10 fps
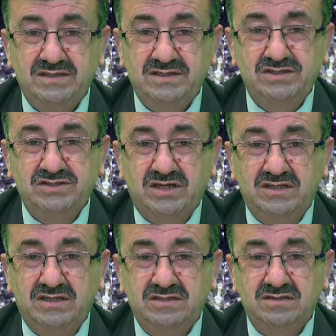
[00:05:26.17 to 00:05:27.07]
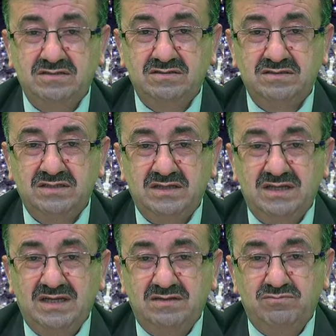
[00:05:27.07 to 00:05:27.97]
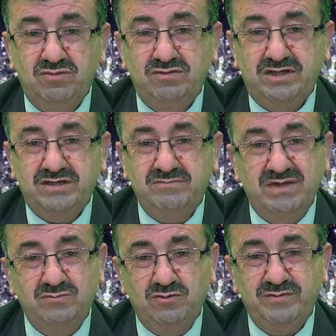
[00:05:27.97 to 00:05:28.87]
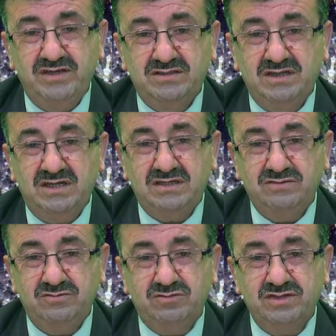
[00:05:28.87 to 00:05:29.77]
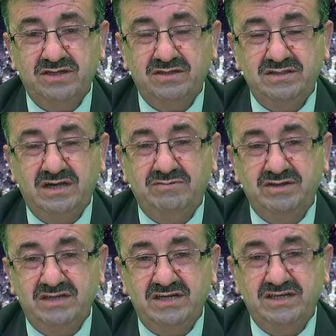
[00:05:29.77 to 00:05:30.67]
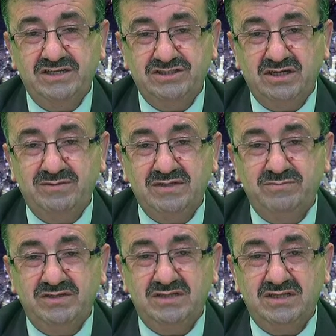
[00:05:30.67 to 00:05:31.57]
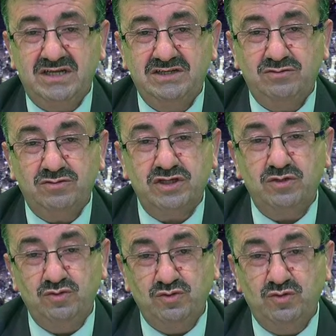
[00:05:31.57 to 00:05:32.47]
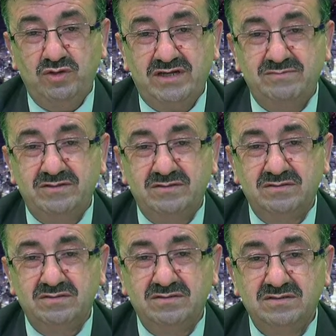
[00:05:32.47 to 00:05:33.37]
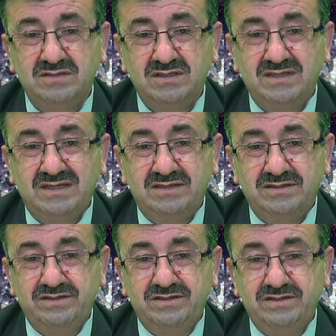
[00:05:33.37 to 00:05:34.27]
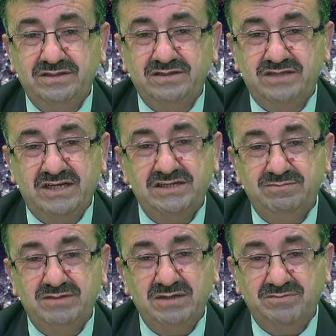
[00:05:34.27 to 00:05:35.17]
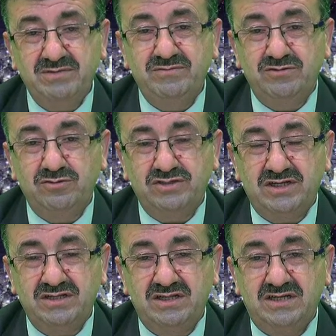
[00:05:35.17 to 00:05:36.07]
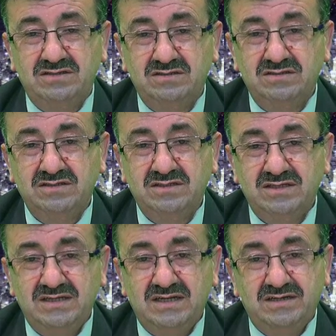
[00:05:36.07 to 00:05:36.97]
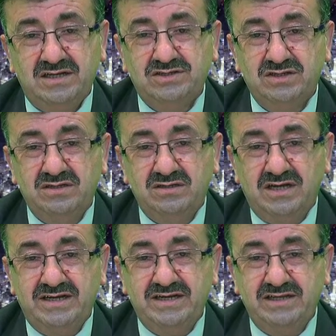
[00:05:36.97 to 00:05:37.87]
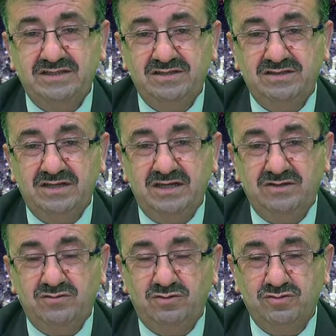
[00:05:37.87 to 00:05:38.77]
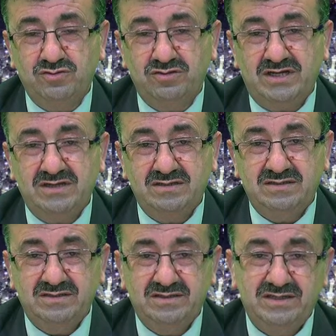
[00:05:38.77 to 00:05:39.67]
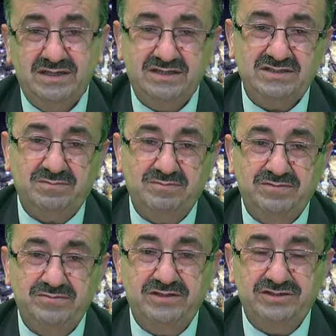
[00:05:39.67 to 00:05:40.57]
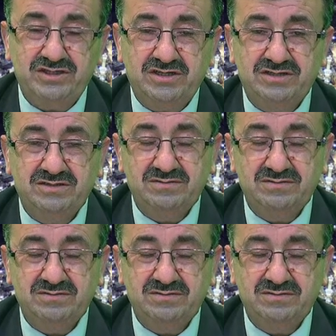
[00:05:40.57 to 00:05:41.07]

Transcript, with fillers: İnsanların bunları memnun mu ettiler yoksa davetlerine icabet mi ettiler yoksa üzdüler mi e, ters bir tepki mi gösterdiler nasıl hareket ettikleri konusunda hesap verecekler.